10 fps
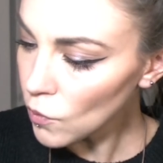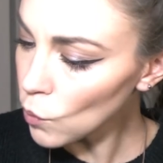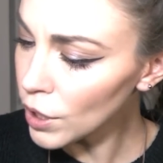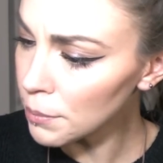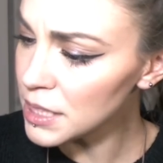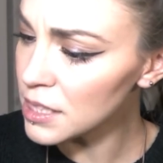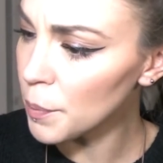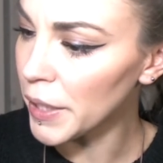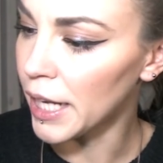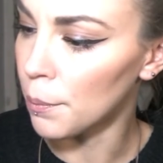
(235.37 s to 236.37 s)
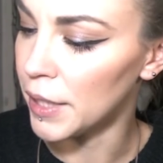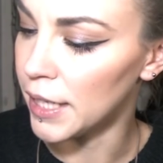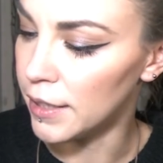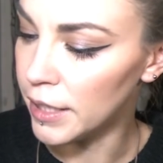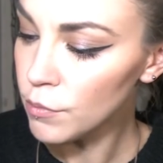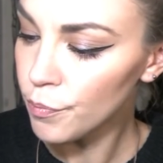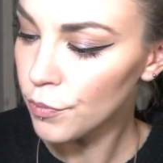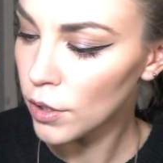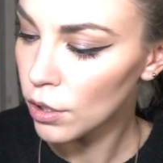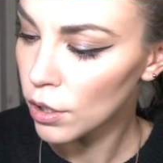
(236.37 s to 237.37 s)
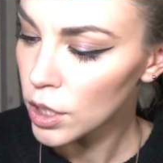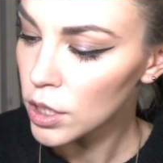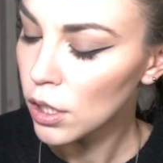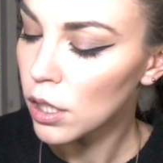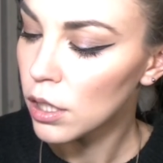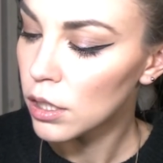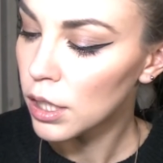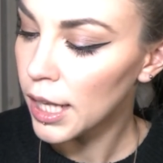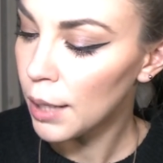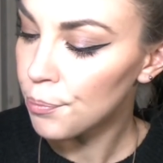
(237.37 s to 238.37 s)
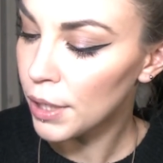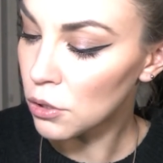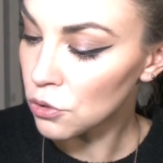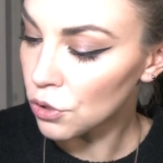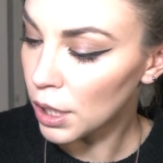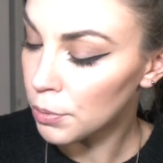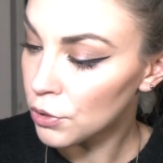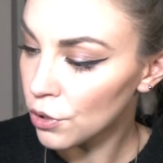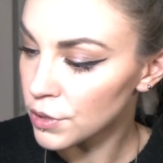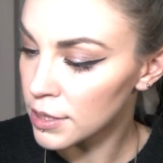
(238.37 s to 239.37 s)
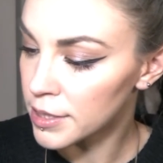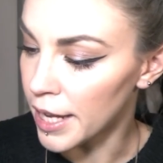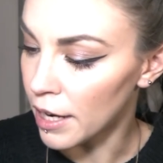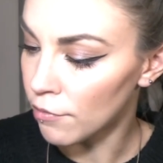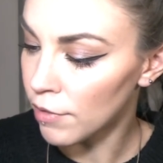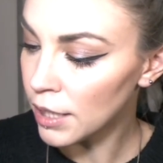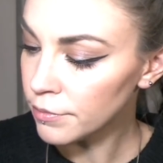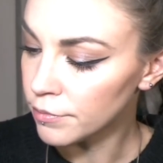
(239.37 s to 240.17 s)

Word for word: una mist per i capelli, che però non ho capito cosa serva,